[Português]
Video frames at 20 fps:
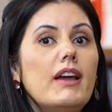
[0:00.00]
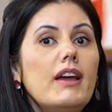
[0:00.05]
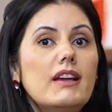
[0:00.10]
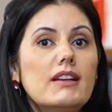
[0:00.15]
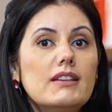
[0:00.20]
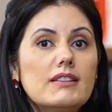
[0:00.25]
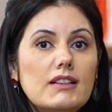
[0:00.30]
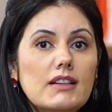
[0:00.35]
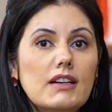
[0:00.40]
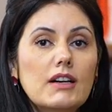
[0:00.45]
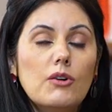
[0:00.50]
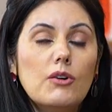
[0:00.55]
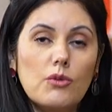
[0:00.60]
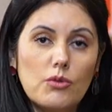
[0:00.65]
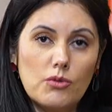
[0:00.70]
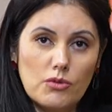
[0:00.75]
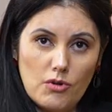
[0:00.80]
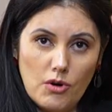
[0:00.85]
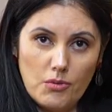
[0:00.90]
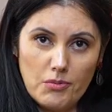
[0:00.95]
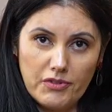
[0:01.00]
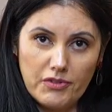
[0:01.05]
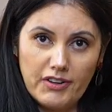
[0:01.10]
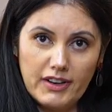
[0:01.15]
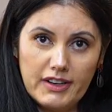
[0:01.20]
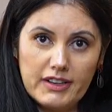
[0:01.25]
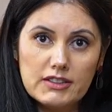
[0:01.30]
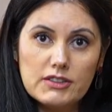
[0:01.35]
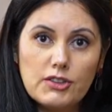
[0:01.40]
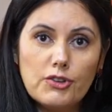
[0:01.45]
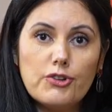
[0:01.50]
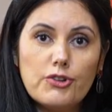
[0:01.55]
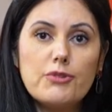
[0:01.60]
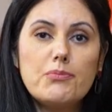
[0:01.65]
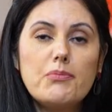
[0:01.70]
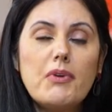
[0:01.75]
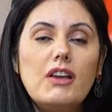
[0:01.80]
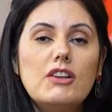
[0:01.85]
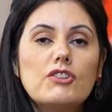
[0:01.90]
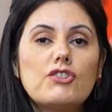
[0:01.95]
Então, como eu falei
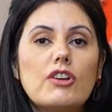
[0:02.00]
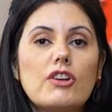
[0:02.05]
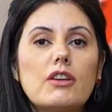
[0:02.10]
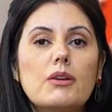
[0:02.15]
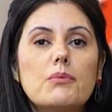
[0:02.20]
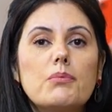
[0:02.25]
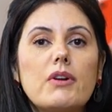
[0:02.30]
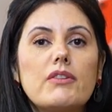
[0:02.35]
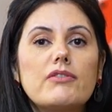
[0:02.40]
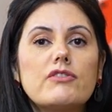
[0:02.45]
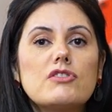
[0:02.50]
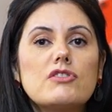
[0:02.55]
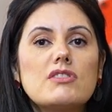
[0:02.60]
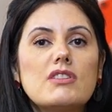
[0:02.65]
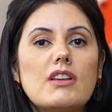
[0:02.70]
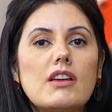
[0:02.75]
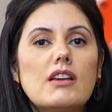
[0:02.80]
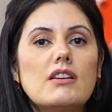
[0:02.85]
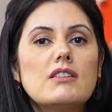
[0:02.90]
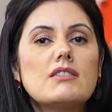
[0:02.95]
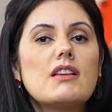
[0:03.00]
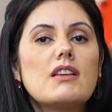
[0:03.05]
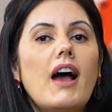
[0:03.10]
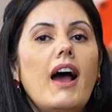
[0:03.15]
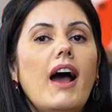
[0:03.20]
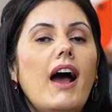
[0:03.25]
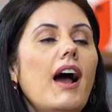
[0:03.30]
anteriormente aqui para vocês,